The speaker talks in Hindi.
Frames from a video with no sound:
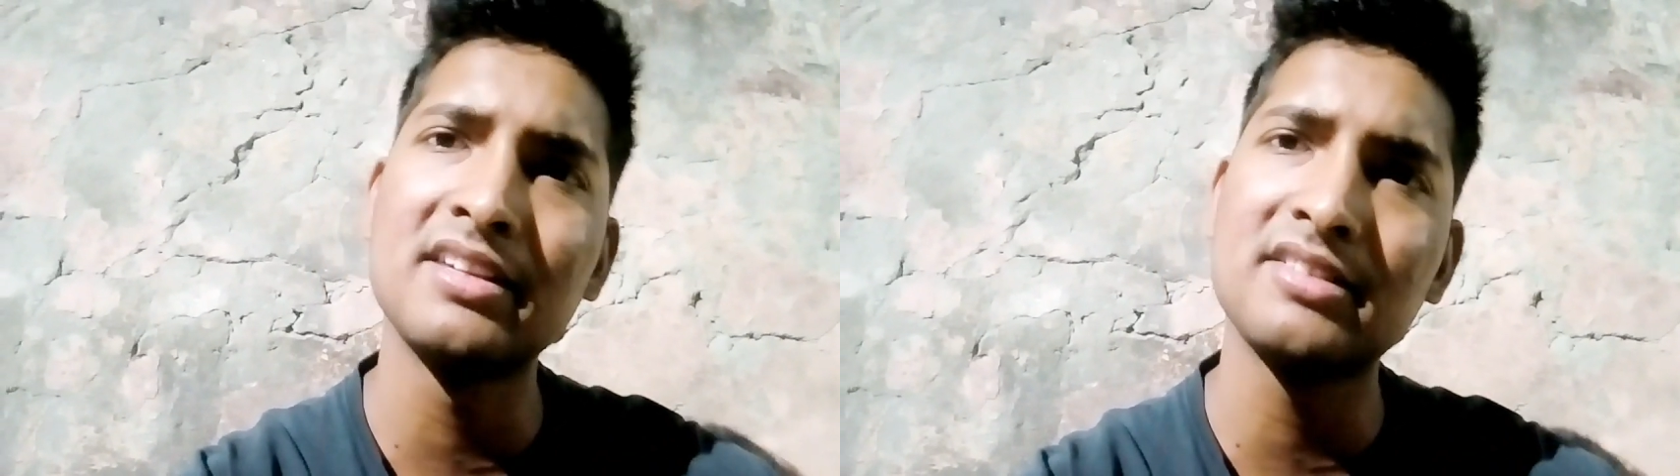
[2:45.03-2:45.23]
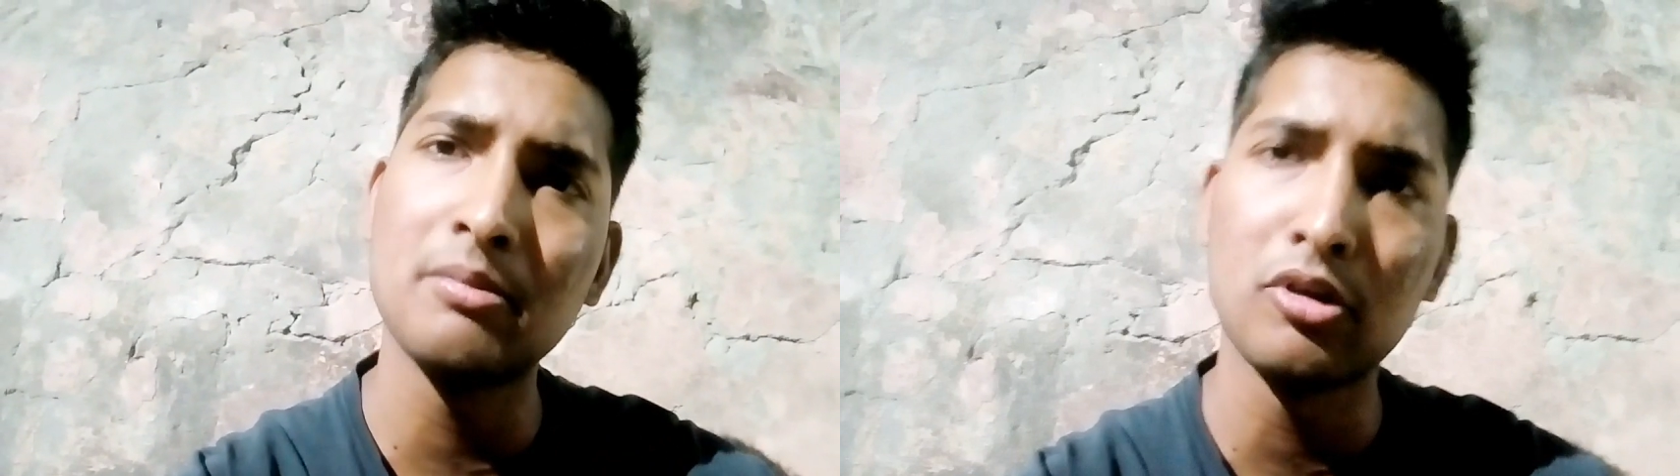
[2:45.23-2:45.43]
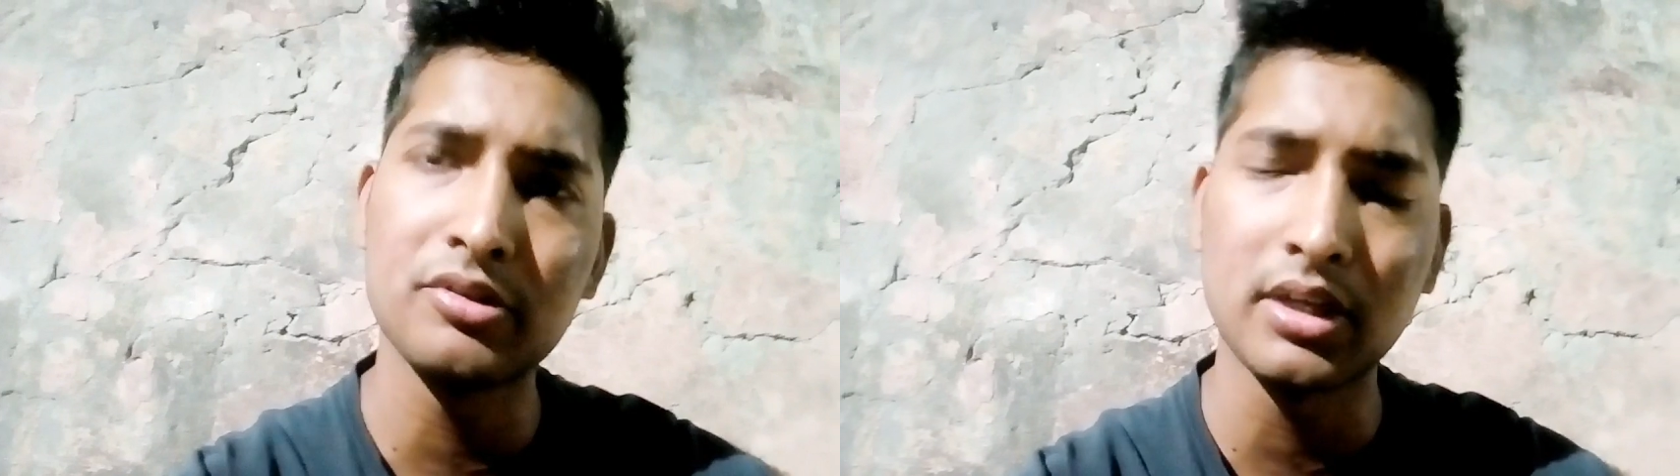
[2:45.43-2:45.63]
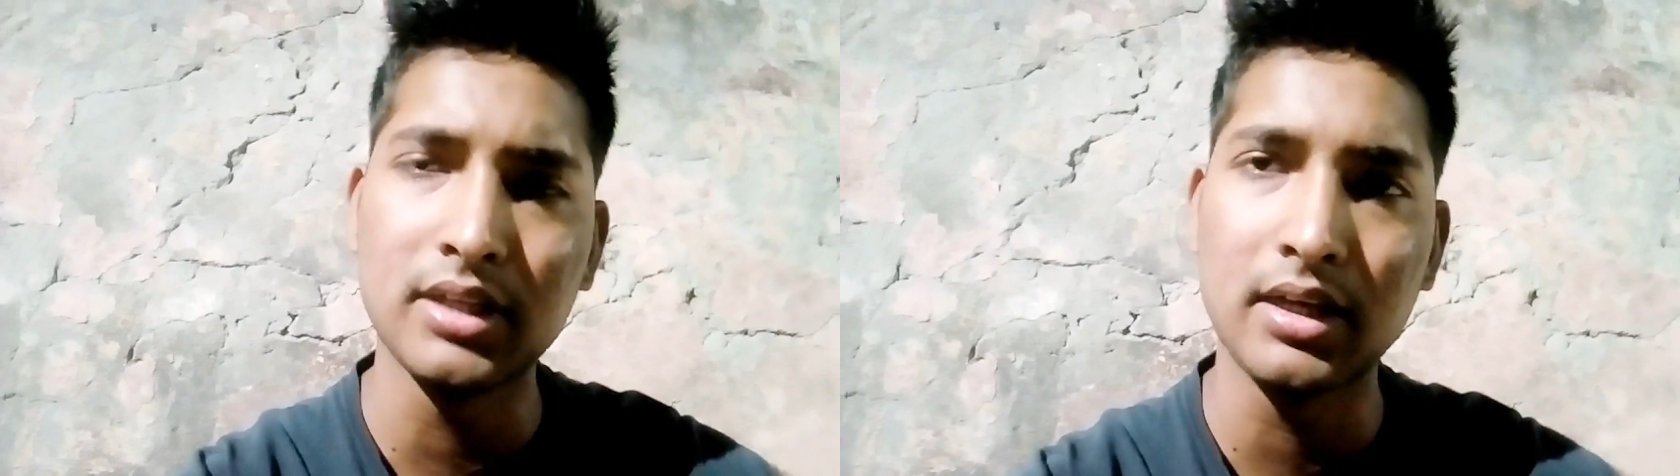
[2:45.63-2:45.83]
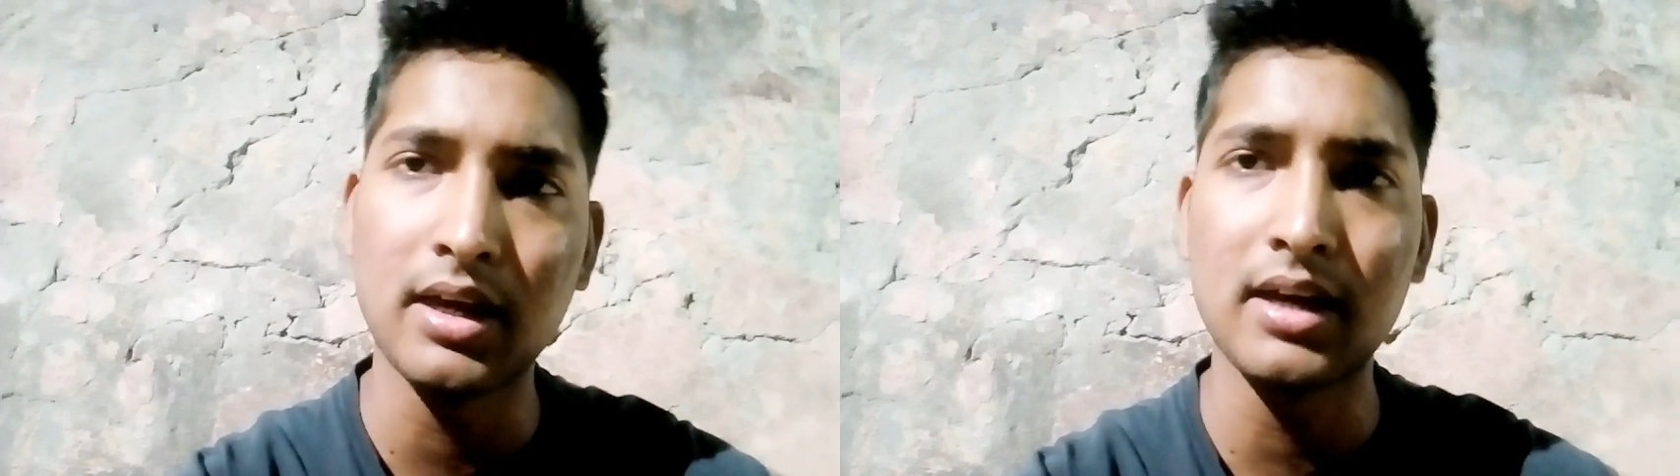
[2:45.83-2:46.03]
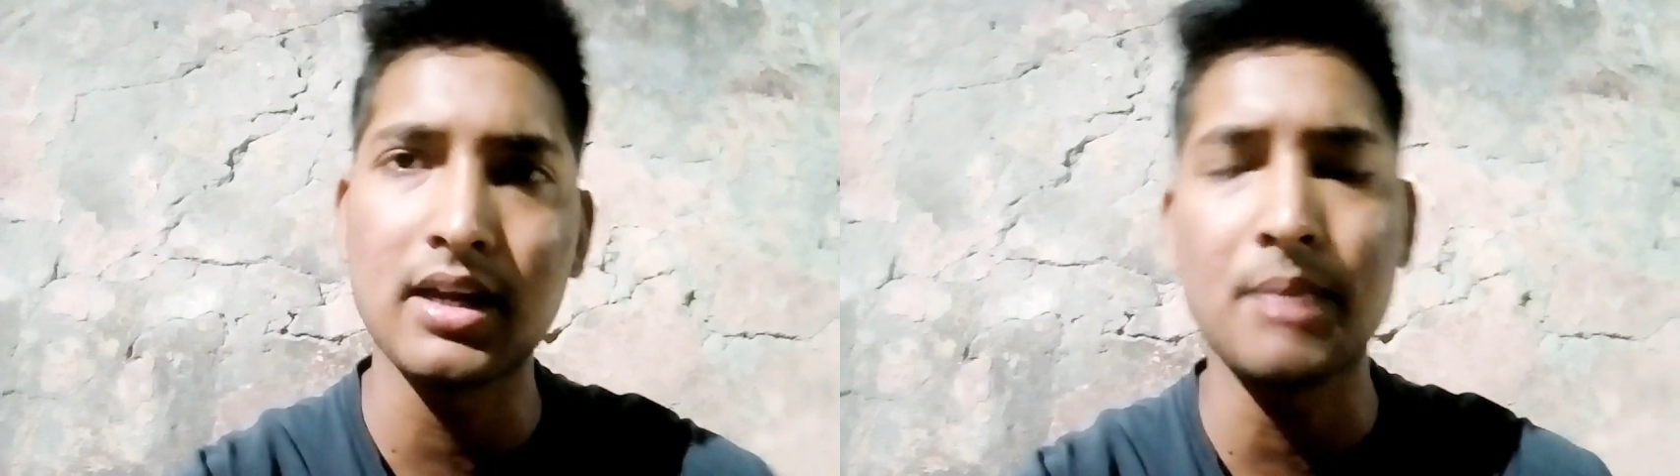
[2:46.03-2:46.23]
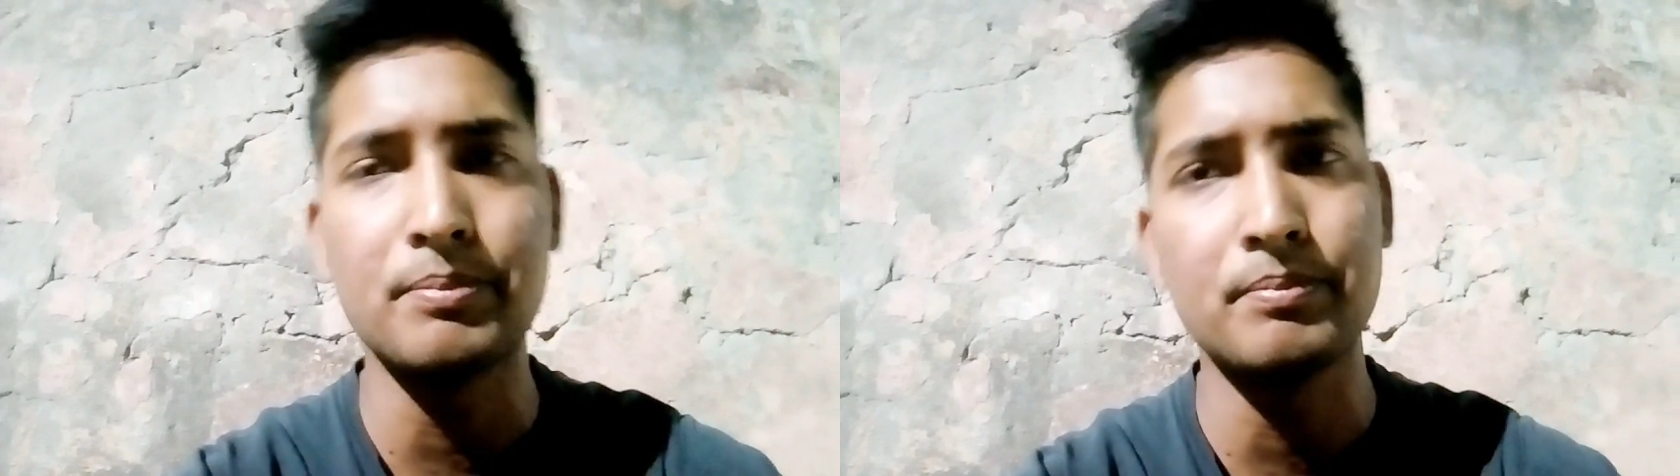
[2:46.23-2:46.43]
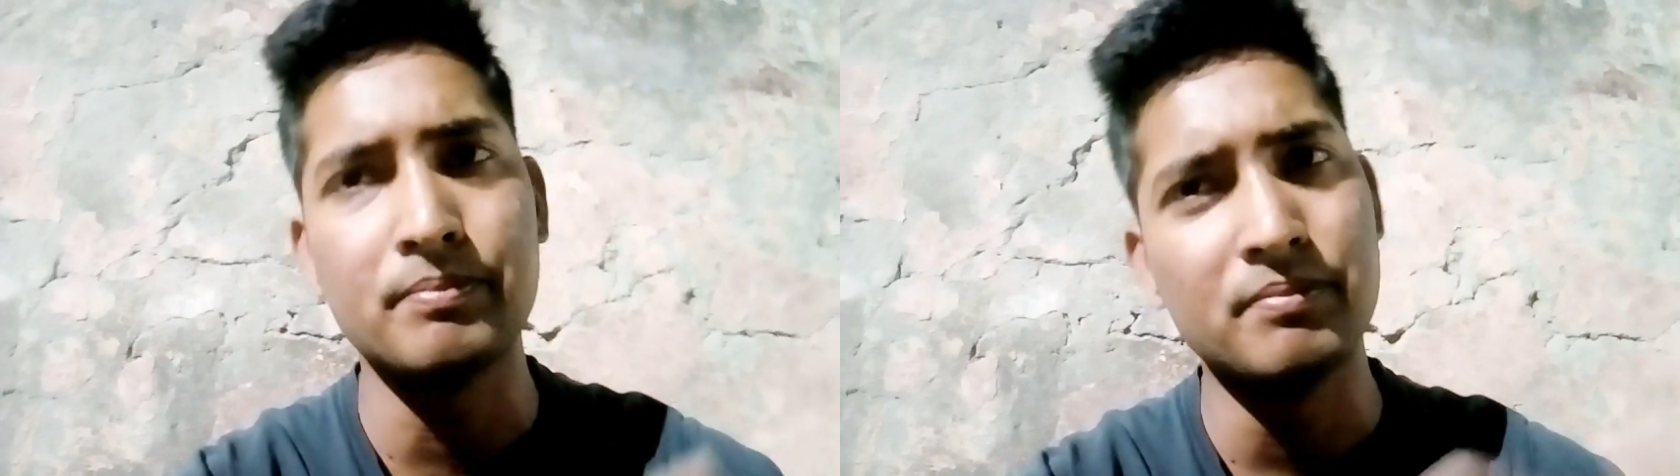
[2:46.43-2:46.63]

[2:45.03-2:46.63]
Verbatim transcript: रिस्क बहुत ज़्यादा है अगर आप